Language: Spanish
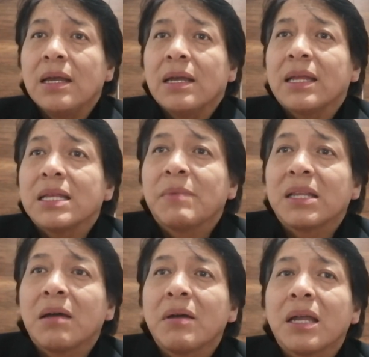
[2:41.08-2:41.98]
que
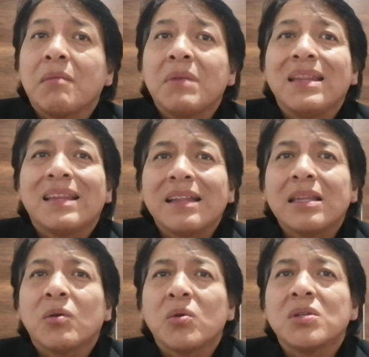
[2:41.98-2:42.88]
despertaban en mí
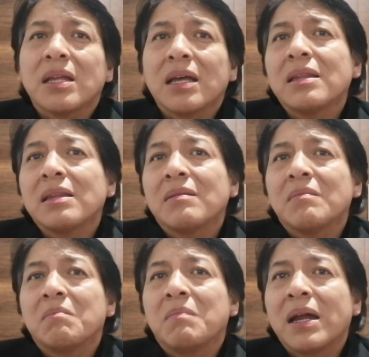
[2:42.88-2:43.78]
tanta curiosidad,
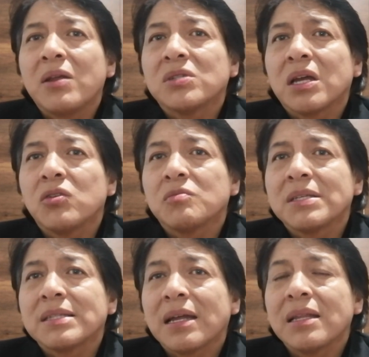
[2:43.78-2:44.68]
varios años
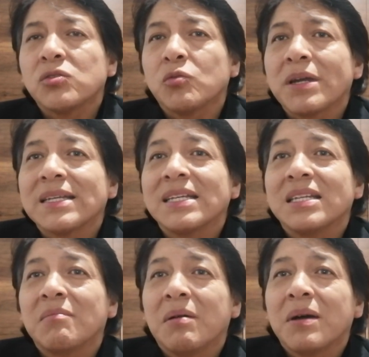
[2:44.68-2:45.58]
más tarde supe que se
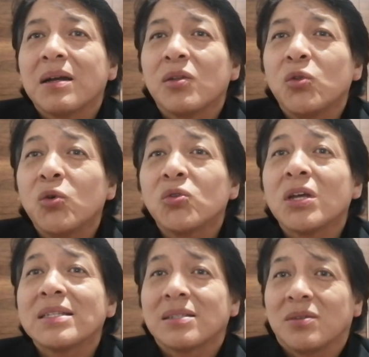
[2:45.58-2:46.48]
llamaban
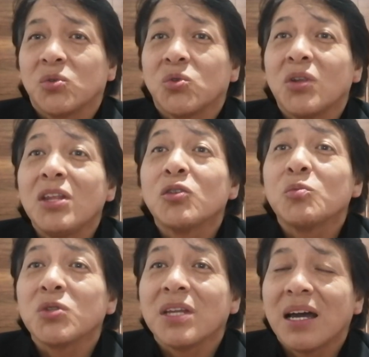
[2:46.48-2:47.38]
notas o sonidos
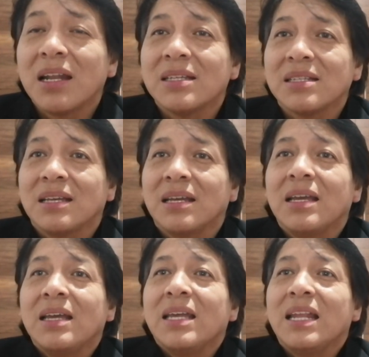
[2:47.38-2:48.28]
musicales,
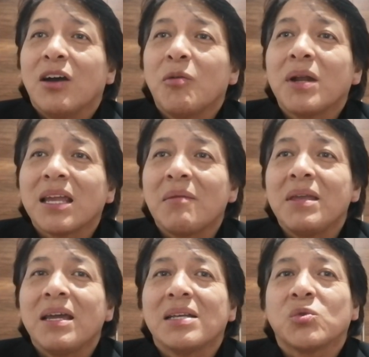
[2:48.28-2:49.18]
y la obra que
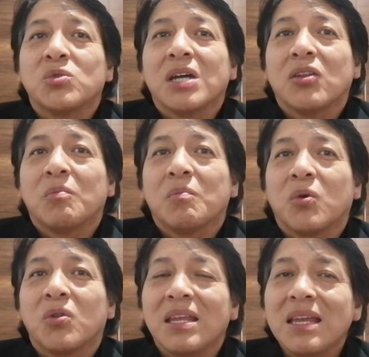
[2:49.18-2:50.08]
había escuchado
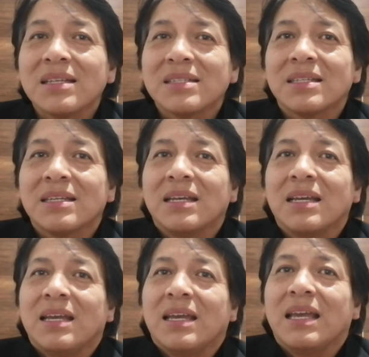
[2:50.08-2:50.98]
por días
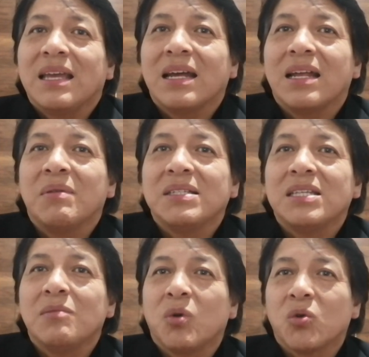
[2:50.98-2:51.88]
era el
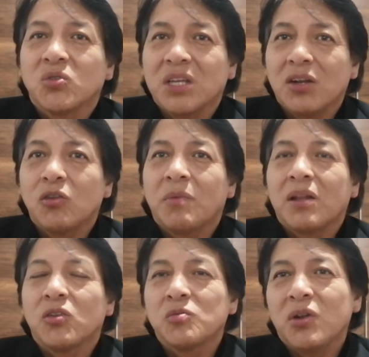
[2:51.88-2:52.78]
bellísimo concierto para
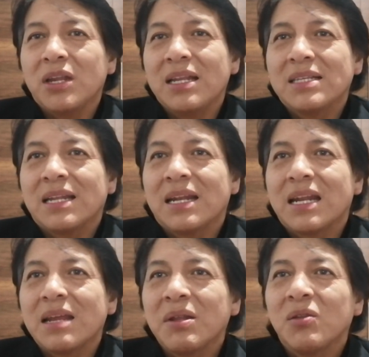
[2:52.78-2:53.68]
dos violines en
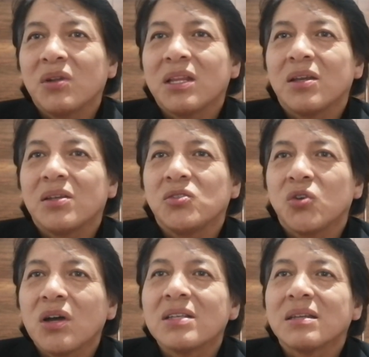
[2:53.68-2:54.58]
re menor de
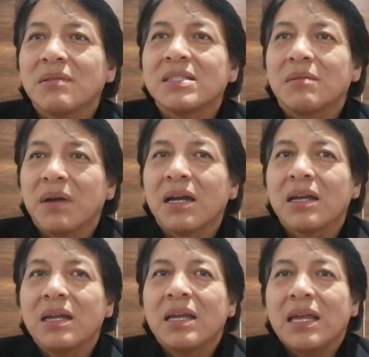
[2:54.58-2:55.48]
Johann Sebastian Bach
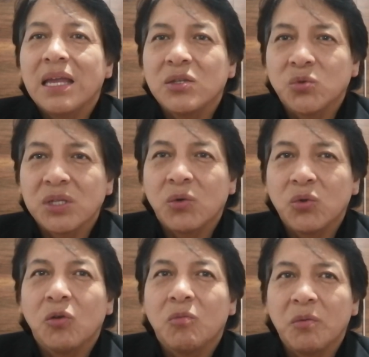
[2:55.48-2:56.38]
en su
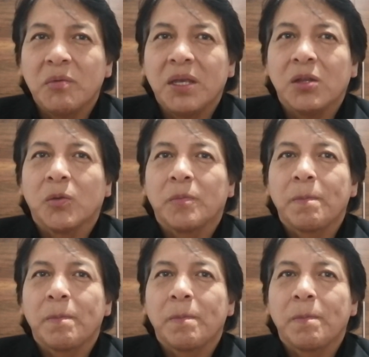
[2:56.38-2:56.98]
segundo movimiento.